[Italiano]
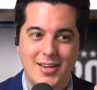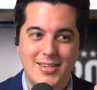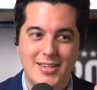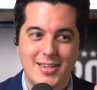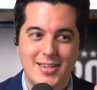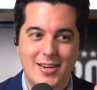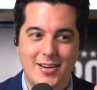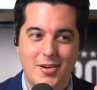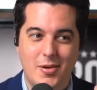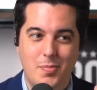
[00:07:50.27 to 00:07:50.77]

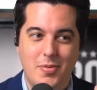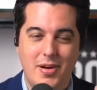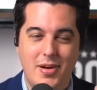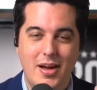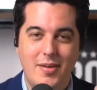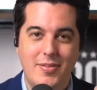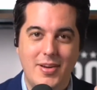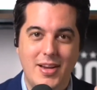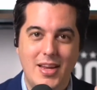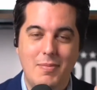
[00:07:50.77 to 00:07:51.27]
Ah, poi
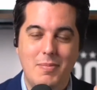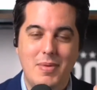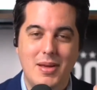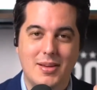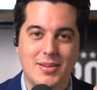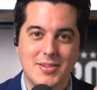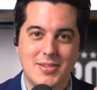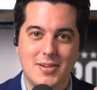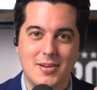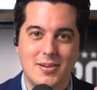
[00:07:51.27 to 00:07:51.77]
c'è Hillary
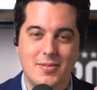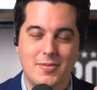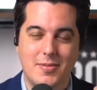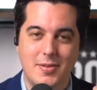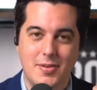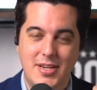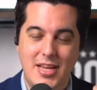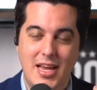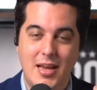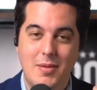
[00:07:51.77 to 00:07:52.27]
Clinton
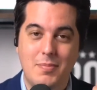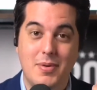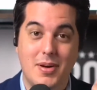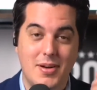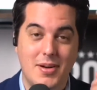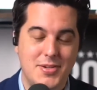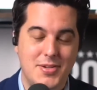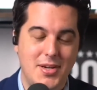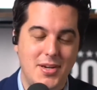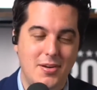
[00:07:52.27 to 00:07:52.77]
e il suo
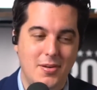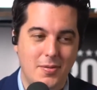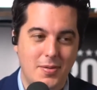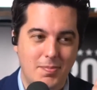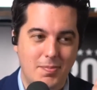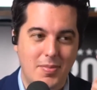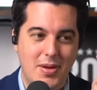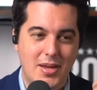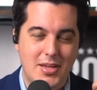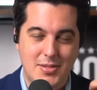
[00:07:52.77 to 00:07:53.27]
server di
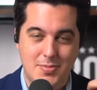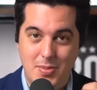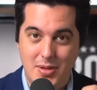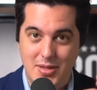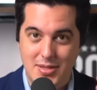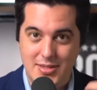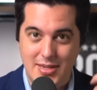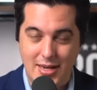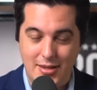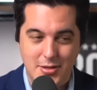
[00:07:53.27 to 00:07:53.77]
posta
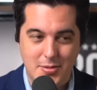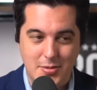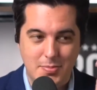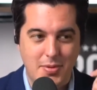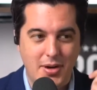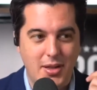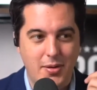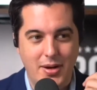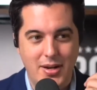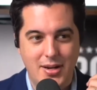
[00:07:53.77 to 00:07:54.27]
elettronica
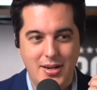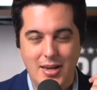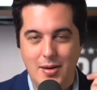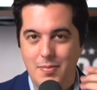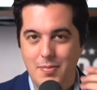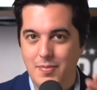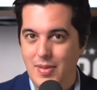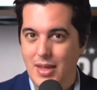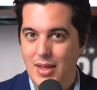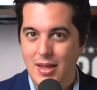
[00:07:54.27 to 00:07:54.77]
privato,
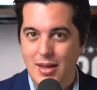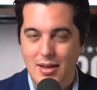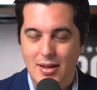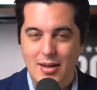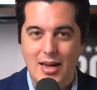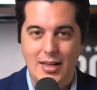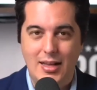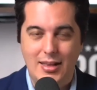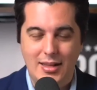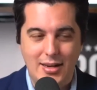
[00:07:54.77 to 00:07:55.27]
ne
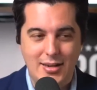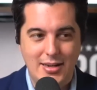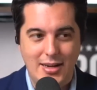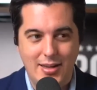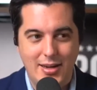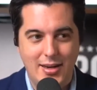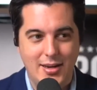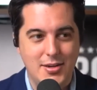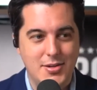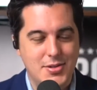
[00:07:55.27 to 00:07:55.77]
ha
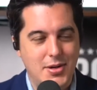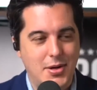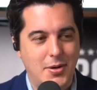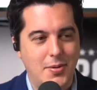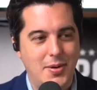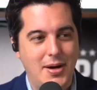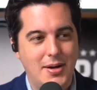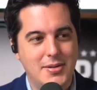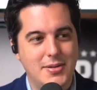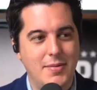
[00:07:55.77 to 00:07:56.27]
parlato Dan
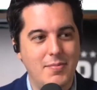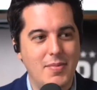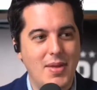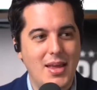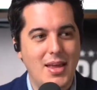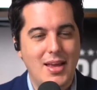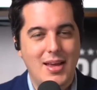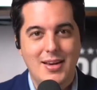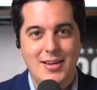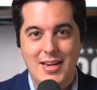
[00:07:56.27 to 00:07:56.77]

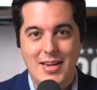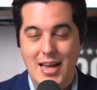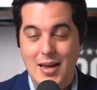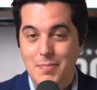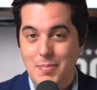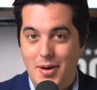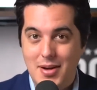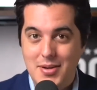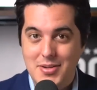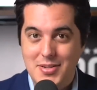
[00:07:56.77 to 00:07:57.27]
Bongino.
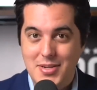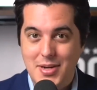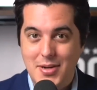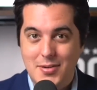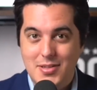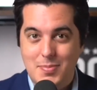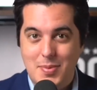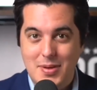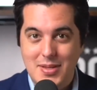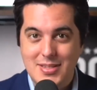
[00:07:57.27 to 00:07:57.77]
A
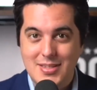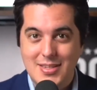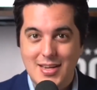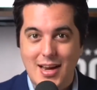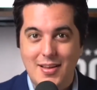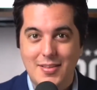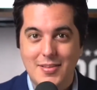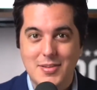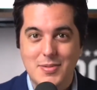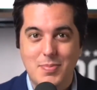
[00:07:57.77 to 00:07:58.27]
proposito,
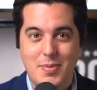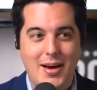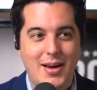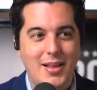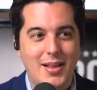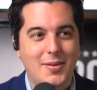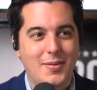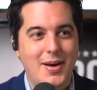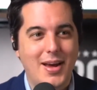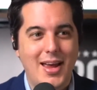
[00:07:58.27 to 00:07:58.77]
Dan, il tuo
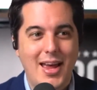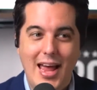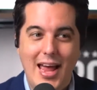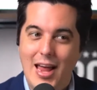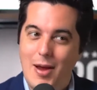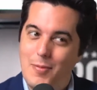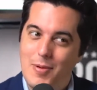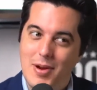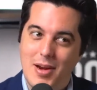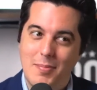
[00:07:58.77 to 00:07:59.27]

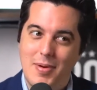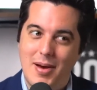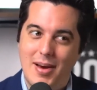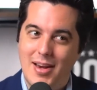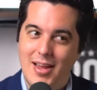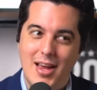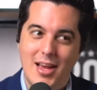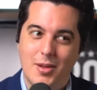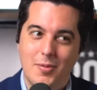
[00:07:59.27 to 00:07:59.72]
programma mi è davvero